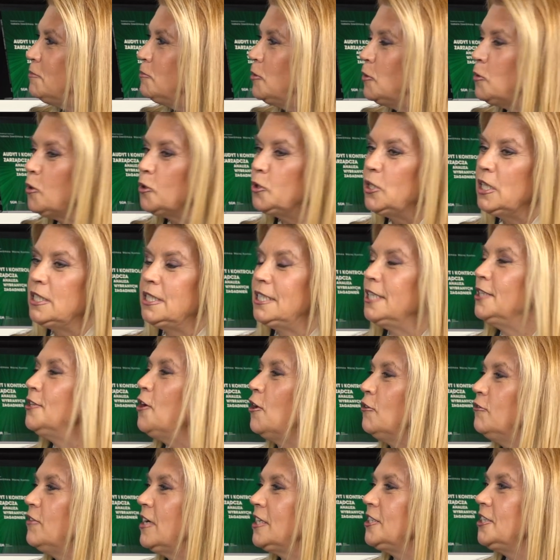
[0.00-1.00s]
było
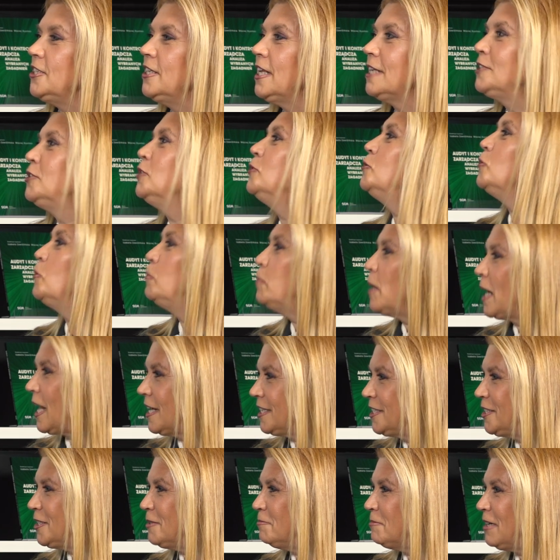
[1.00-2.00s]
decydować na tytuł
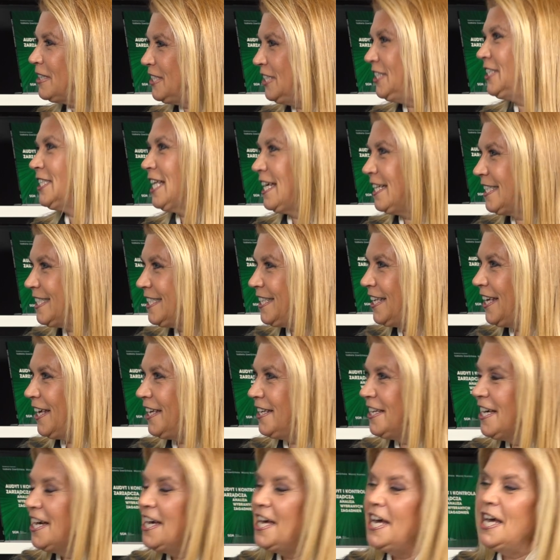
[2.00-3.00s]
pracy magisterskiej.
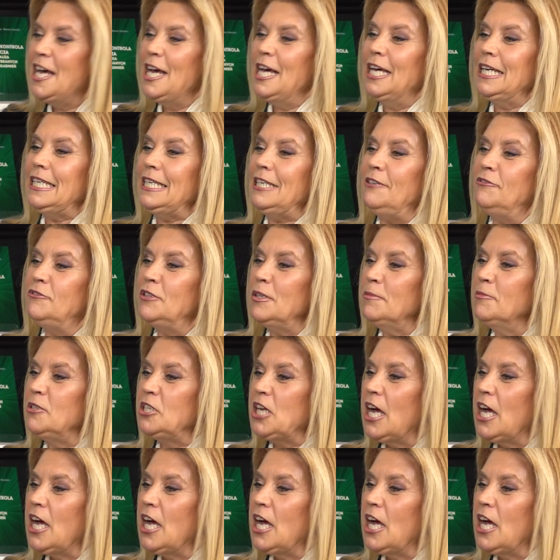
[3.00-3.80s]
I w tym